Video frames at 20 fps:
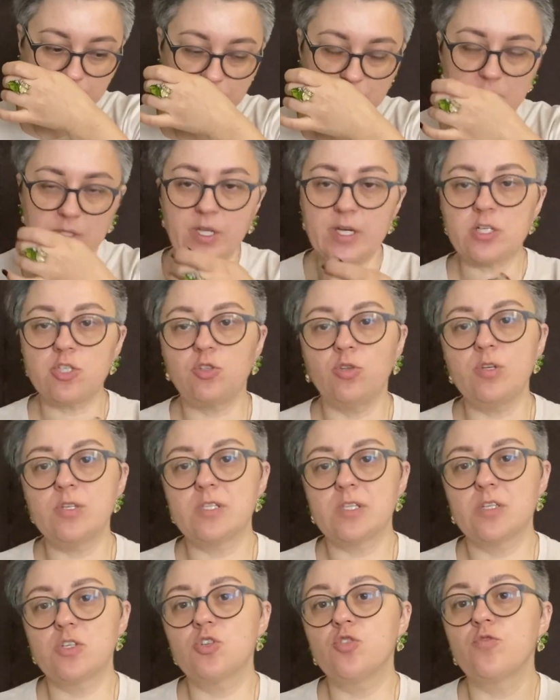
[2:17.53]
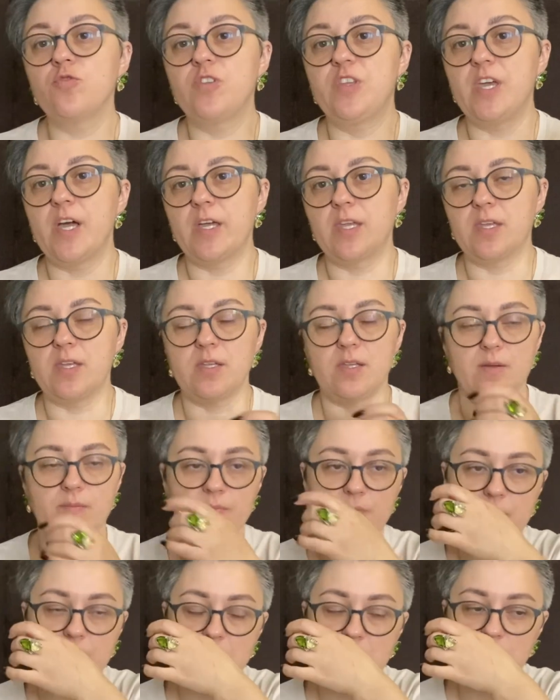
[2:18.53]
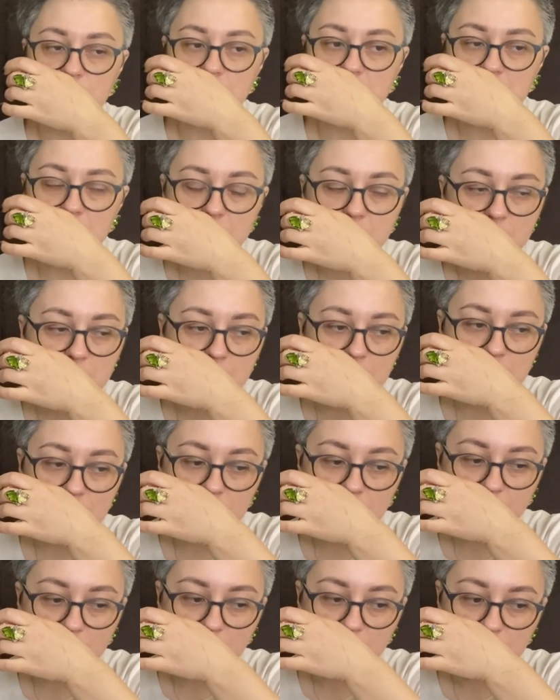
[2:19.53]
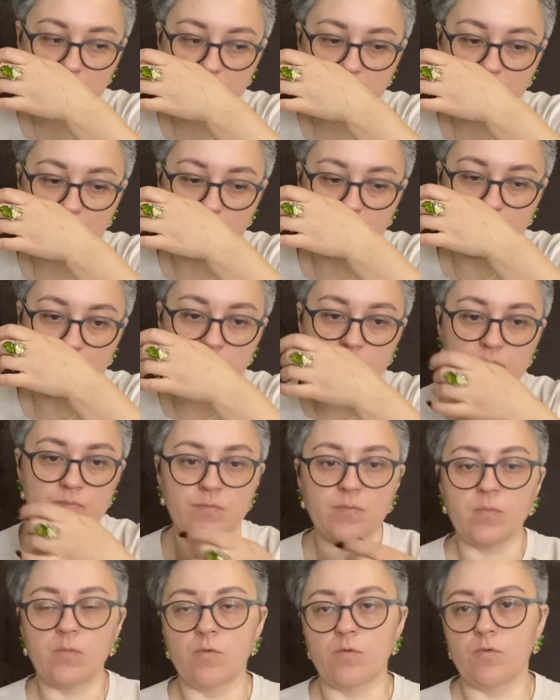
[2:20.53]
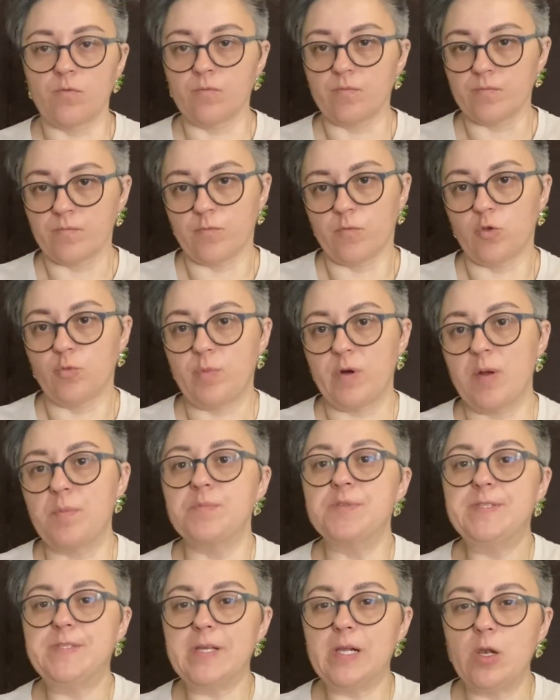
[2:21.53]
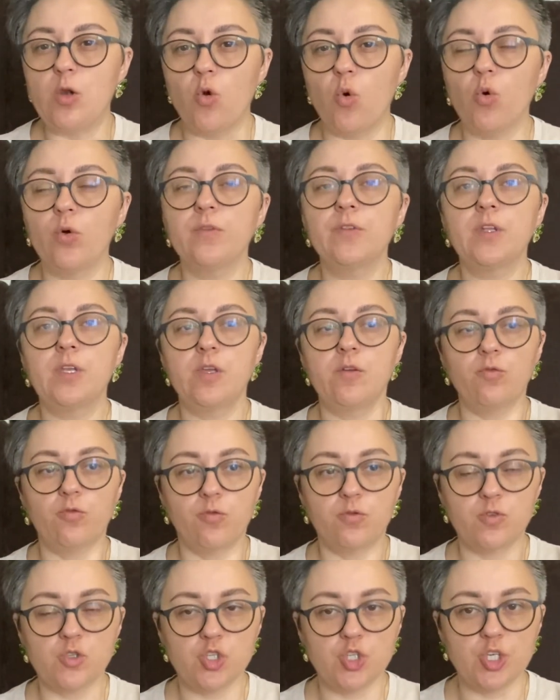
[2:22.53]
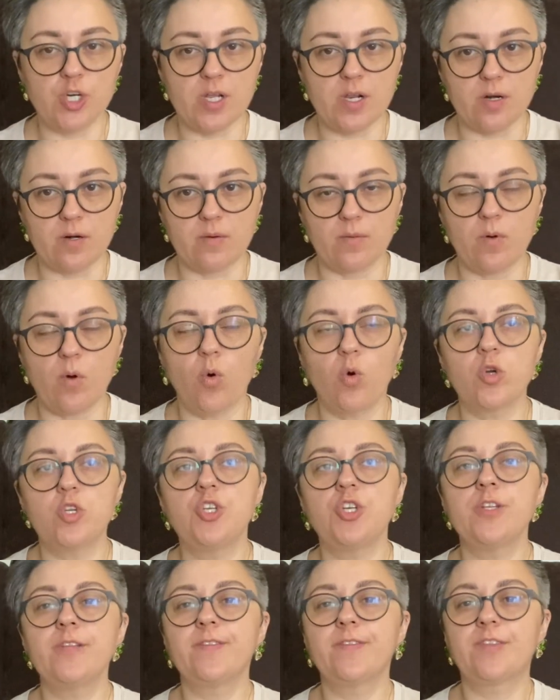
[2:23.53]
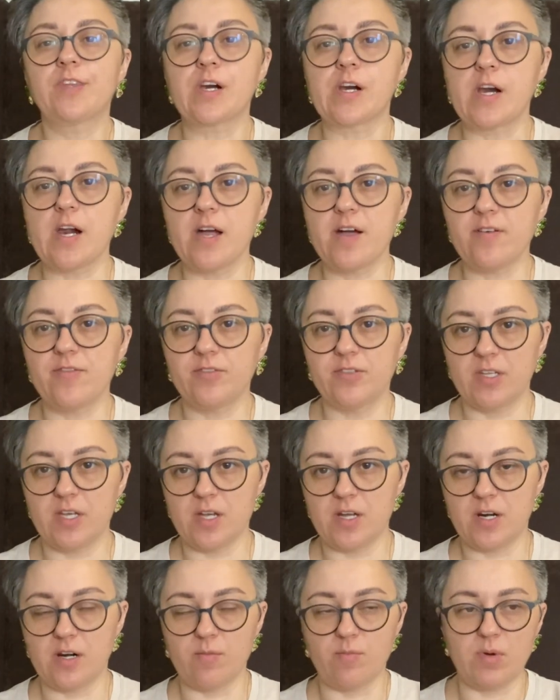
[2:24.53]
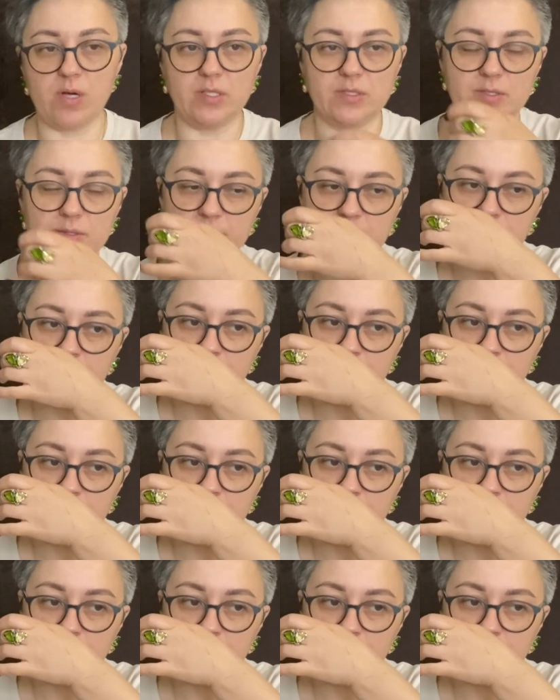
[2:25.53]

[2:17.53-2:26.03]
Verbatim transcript: Итак, что я слышу в Якине? Для меня это вот прям зеленый фужер, очень травный аромат –